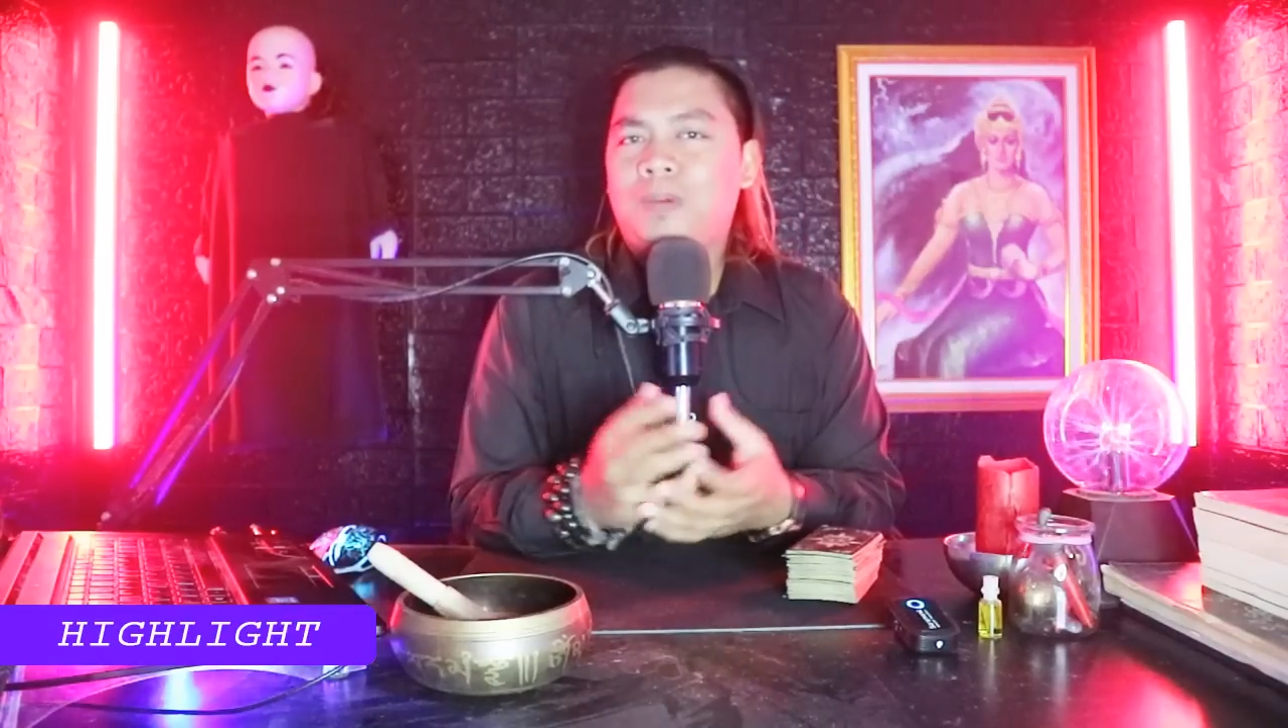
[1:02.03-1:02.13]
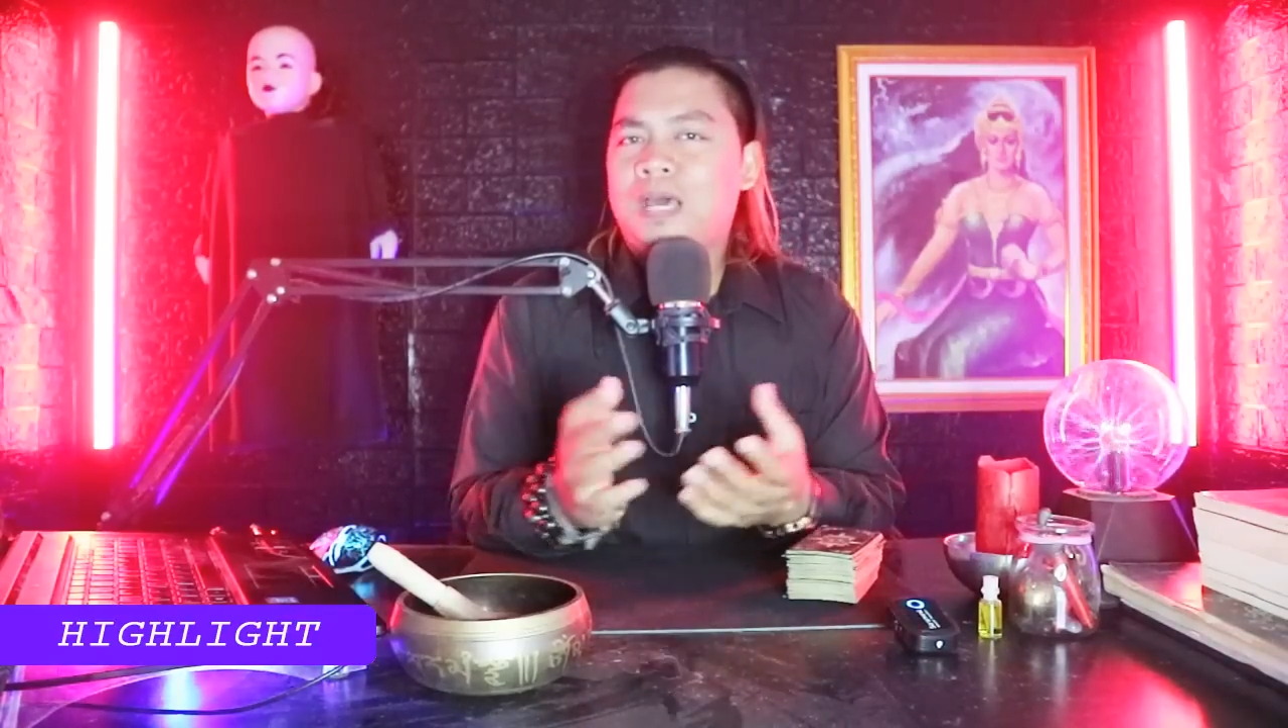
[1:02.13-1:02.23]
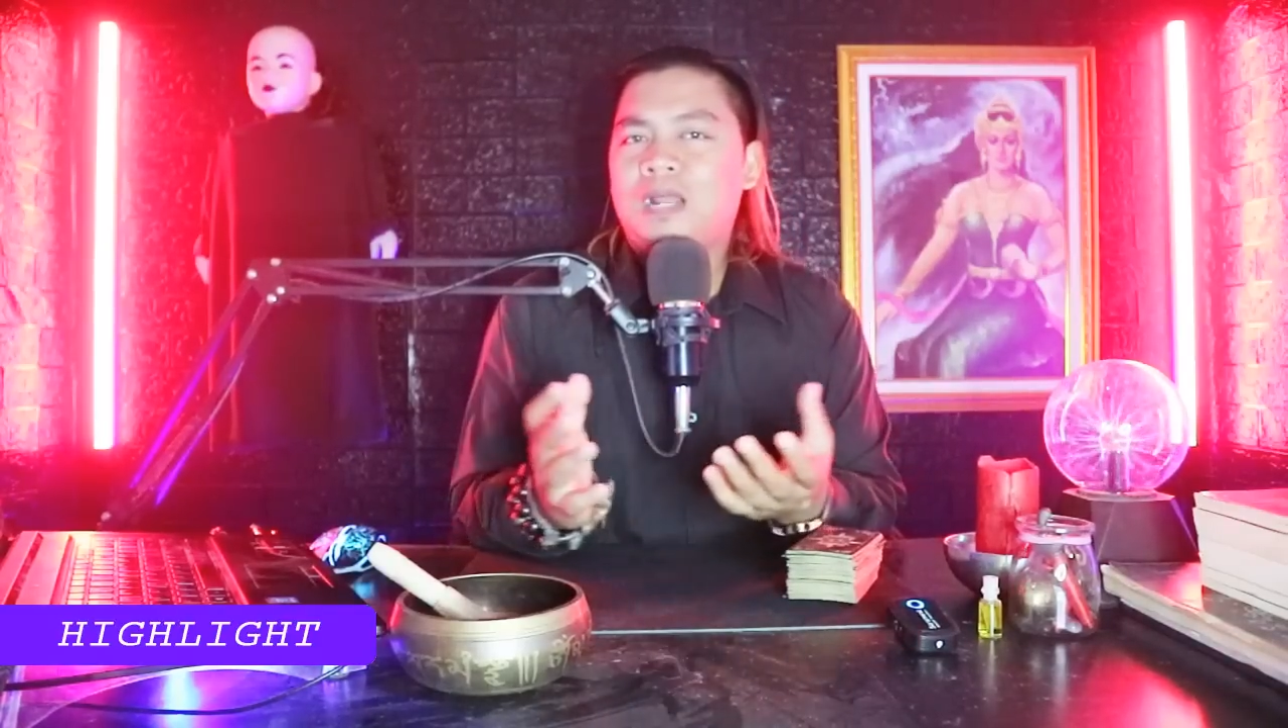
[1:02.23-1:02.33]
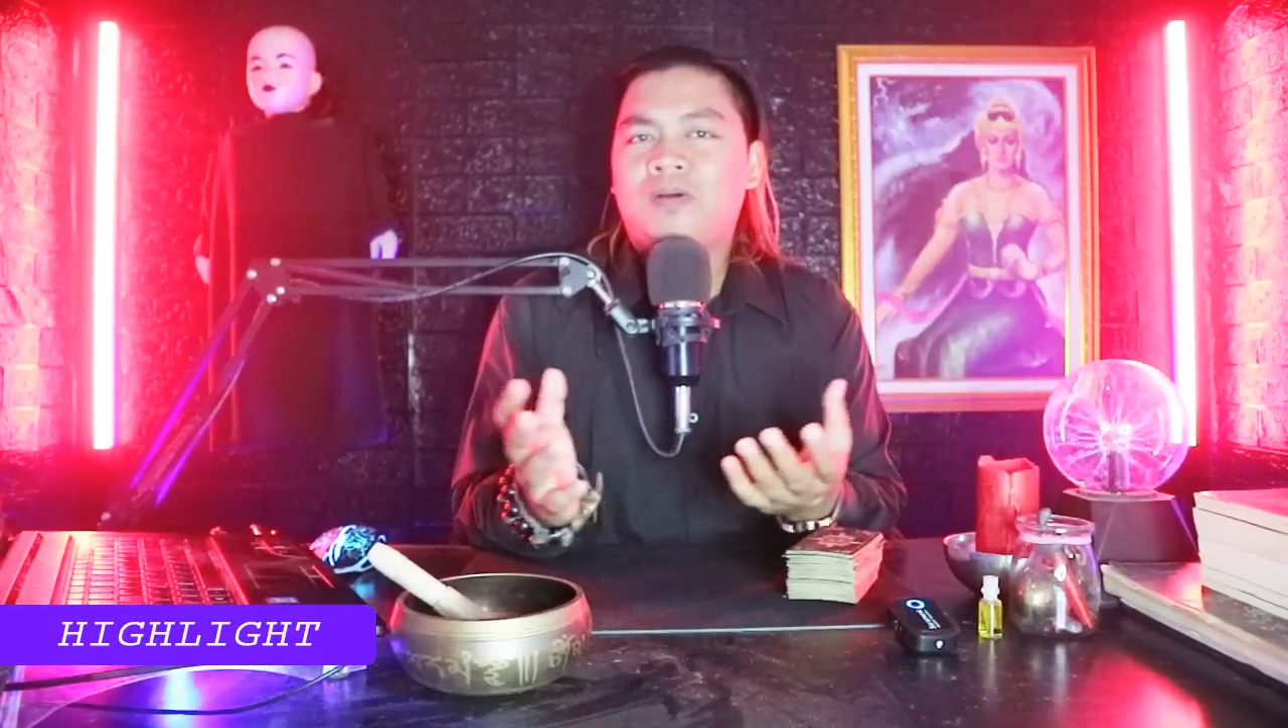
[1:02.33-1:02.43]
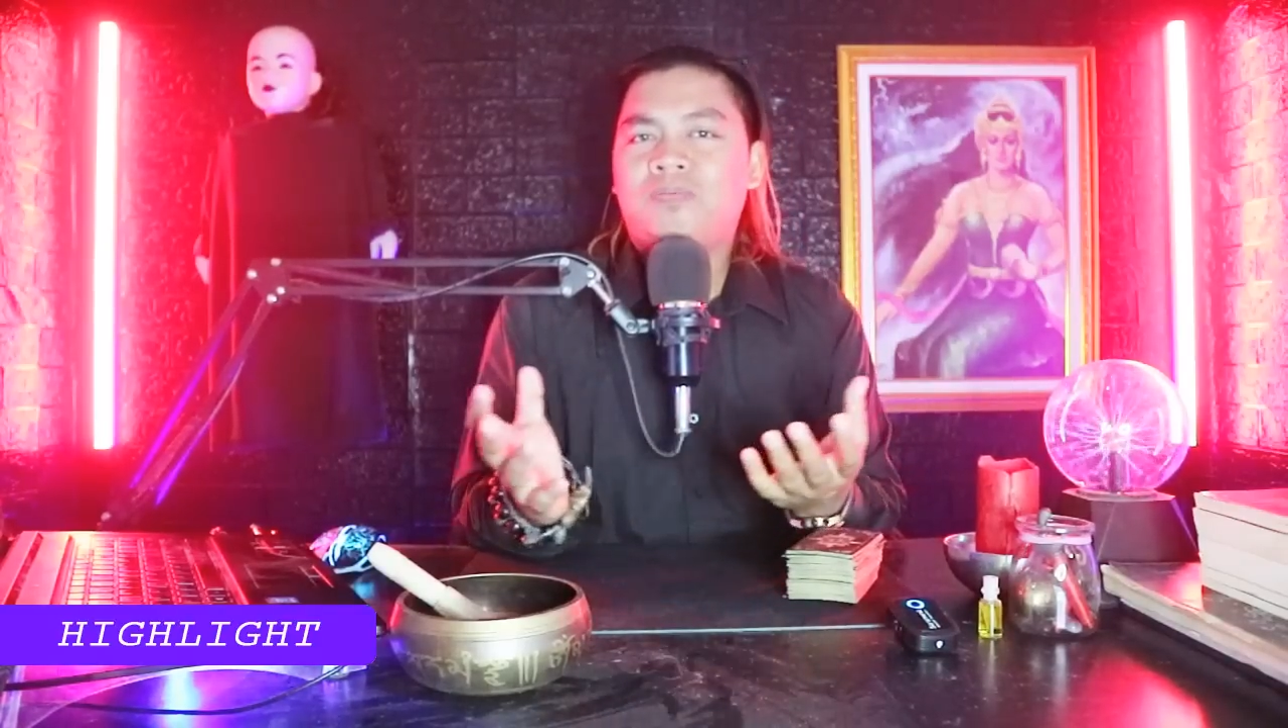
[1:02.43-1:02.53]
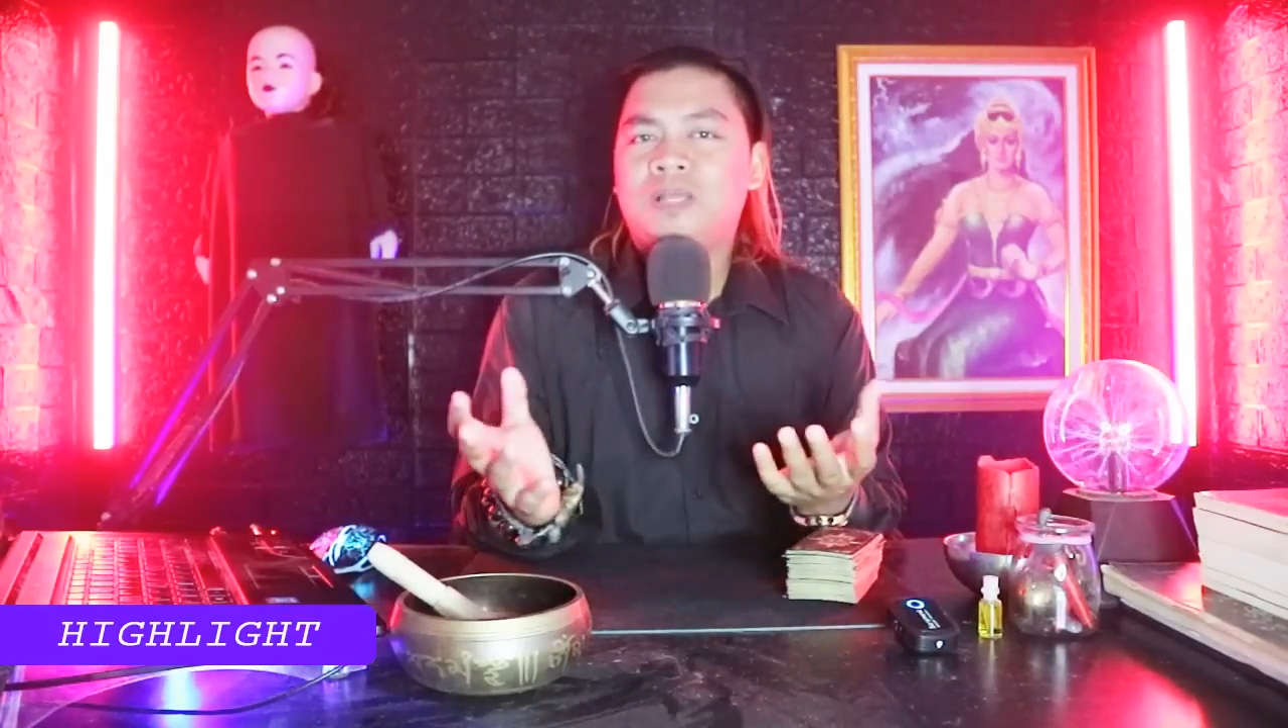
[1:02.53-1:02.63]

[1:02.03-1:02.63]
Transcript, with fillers: para